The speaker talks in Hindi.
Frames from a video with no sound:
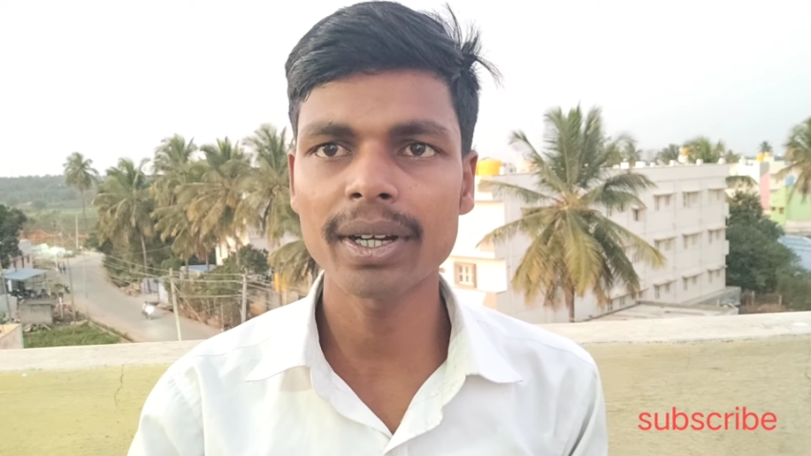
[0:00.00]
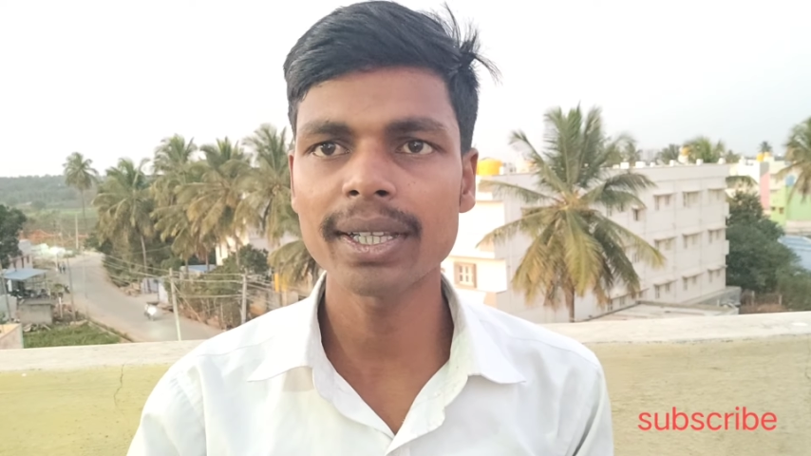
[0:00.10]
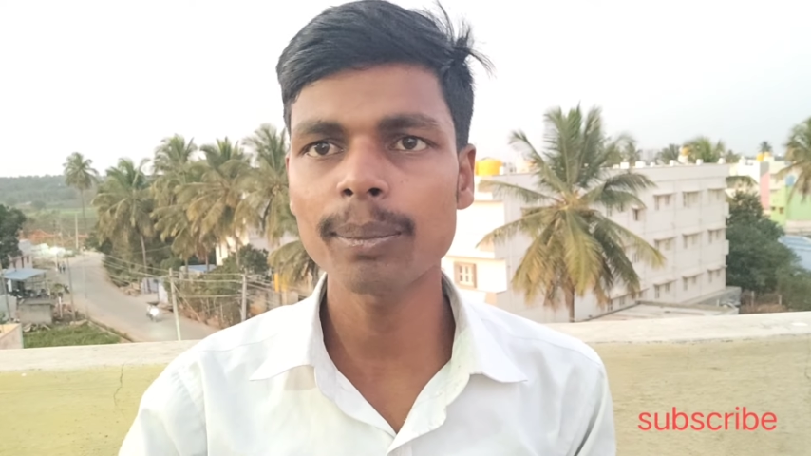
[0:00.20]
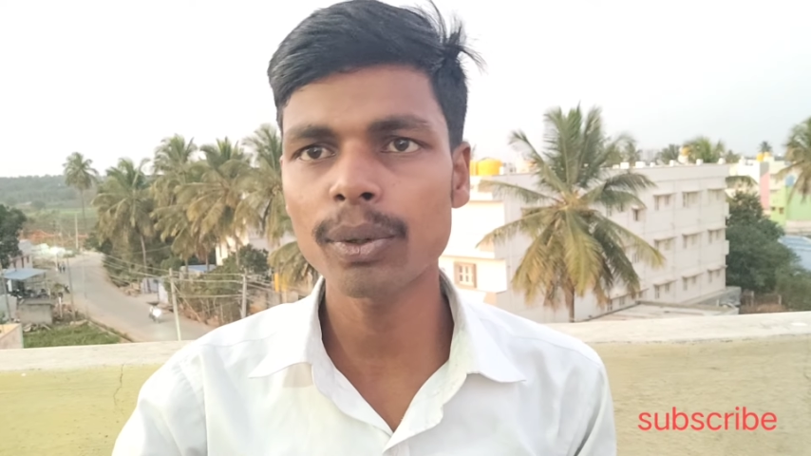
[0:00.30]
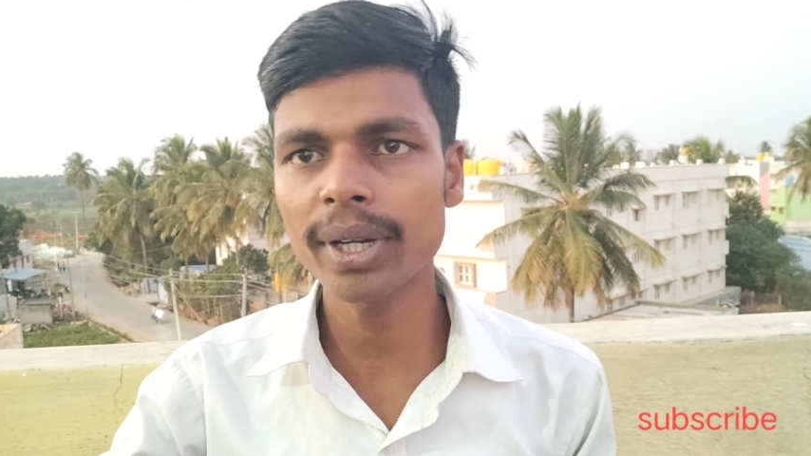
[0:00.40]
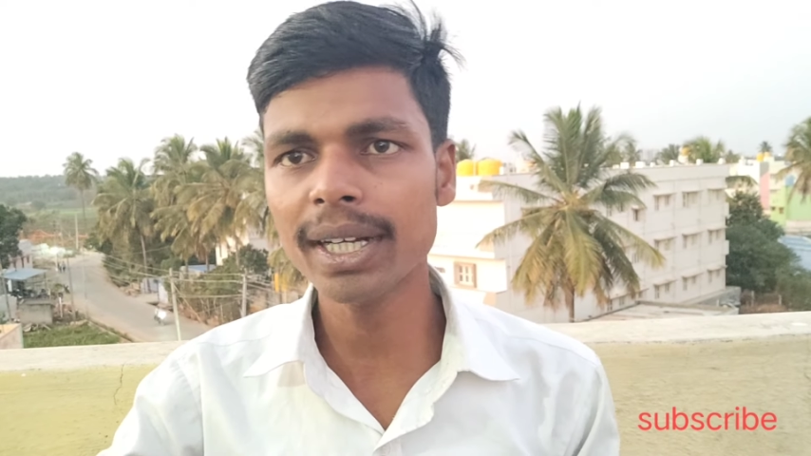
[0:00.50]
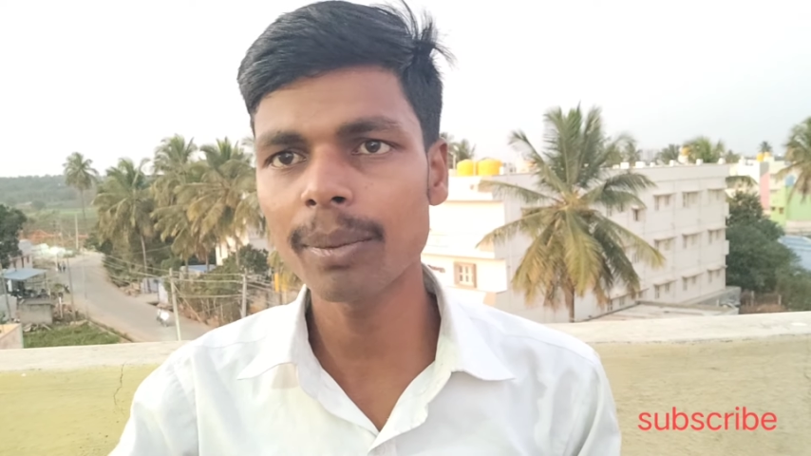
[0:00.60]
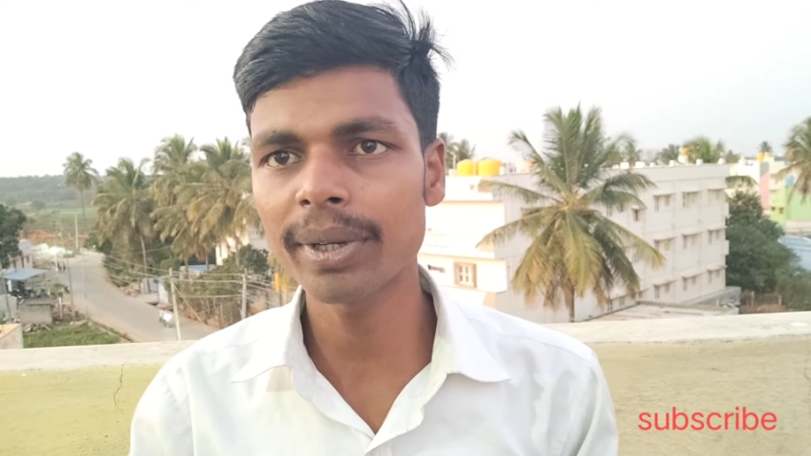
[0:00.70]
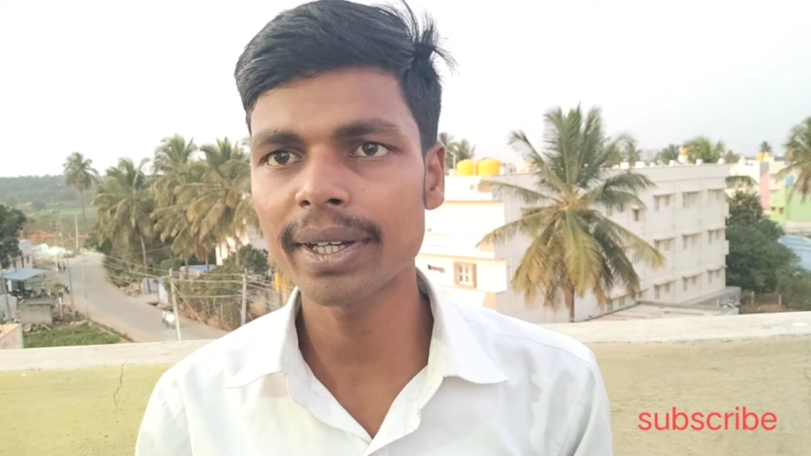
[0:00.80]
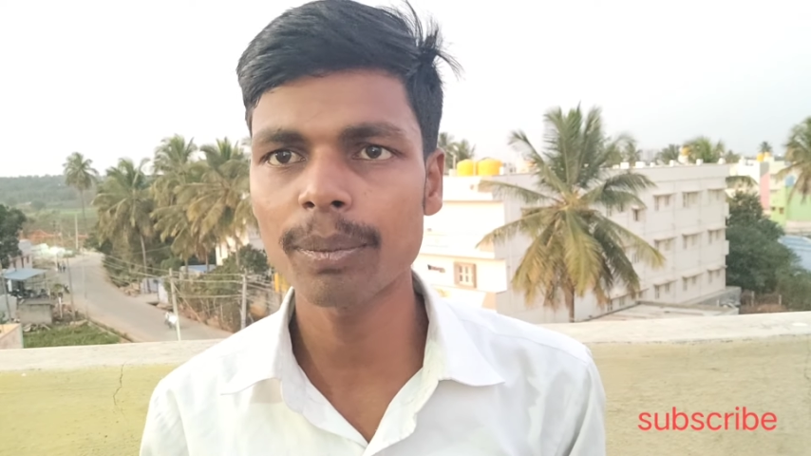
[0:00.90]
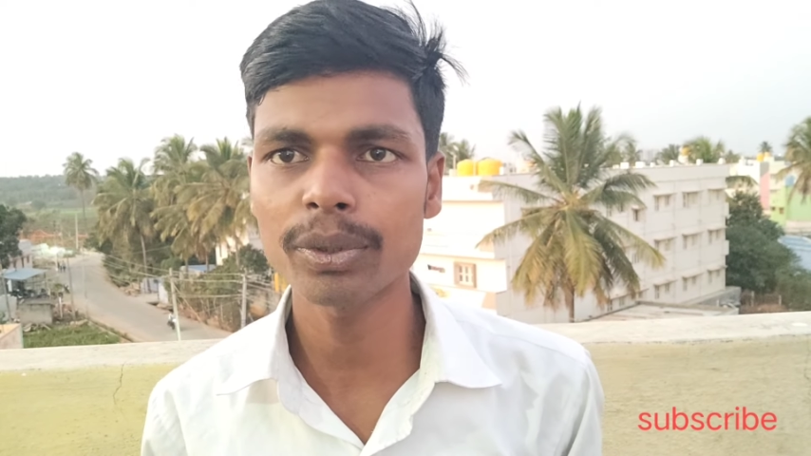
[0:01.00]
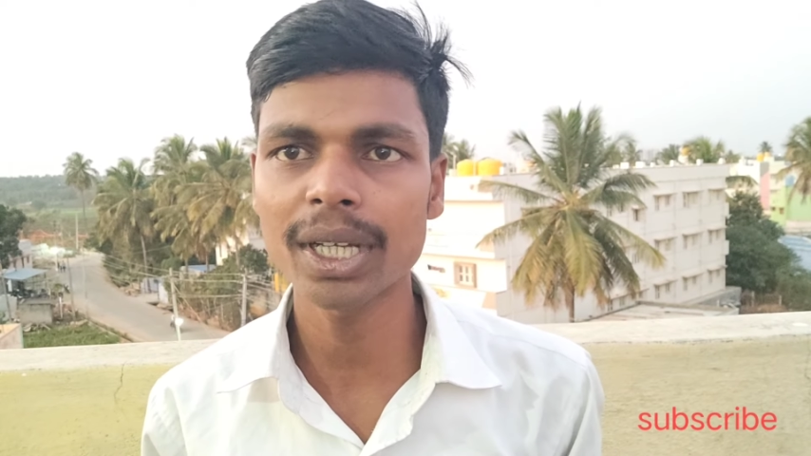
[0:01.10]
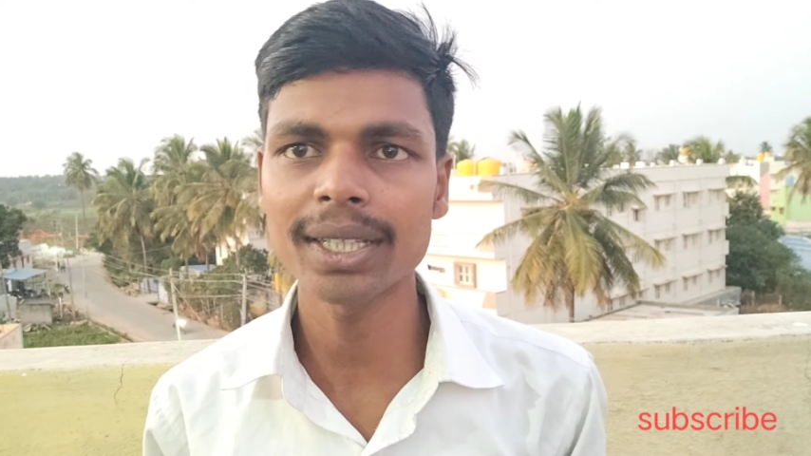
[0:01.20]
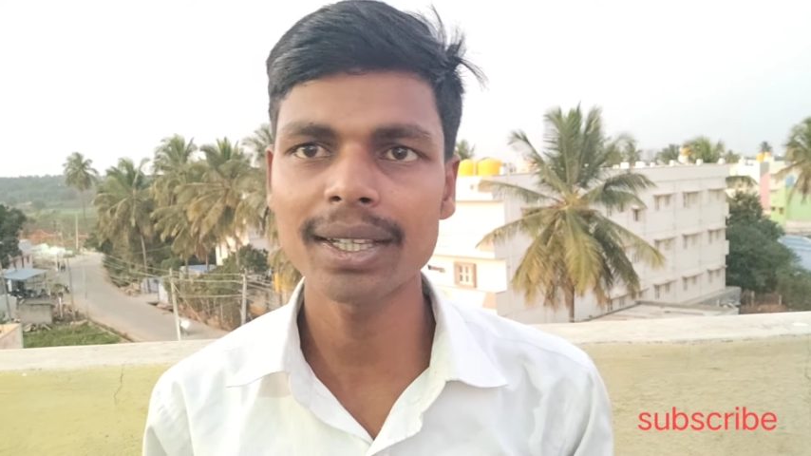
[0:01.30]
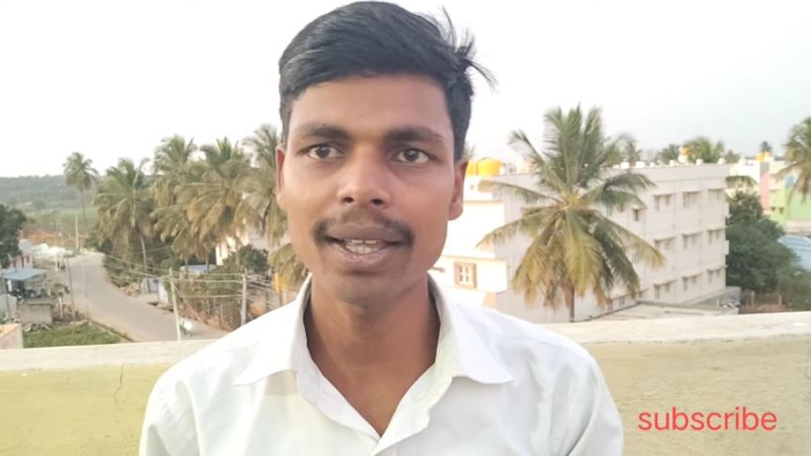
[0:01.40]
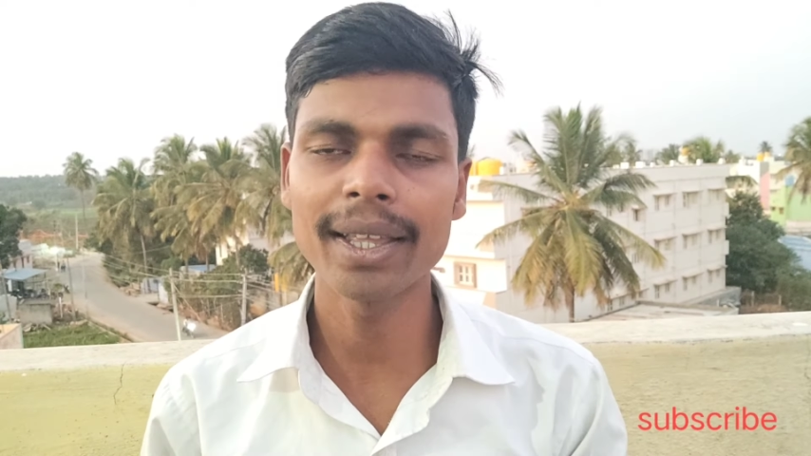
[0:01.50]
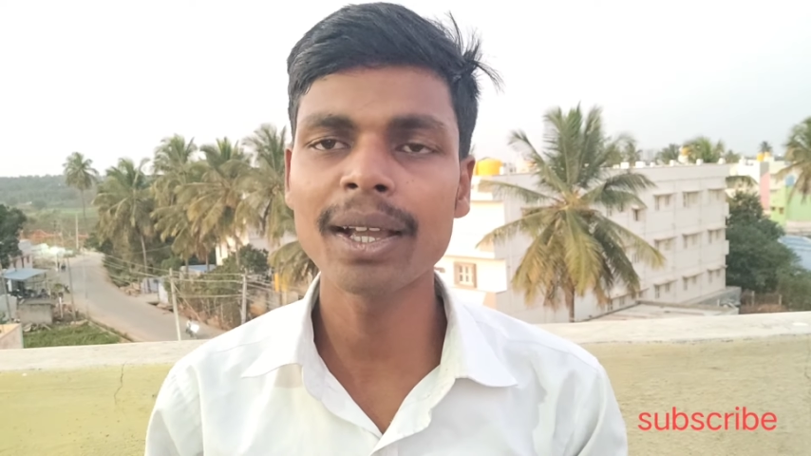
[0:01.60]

बन रहा था प्रोडक्ट का मटेरियल पहुंचाते थे